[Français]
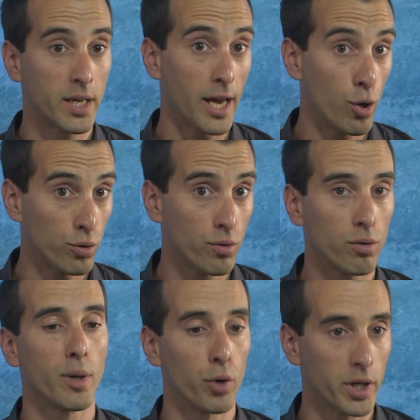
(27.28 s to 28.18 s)
calottes,
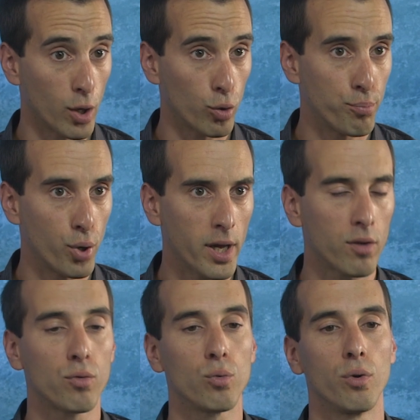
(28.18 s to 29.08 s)
notamment les calottes polaires,
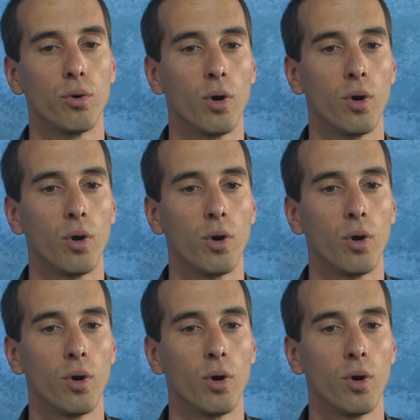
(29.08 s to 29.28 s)
sont euh,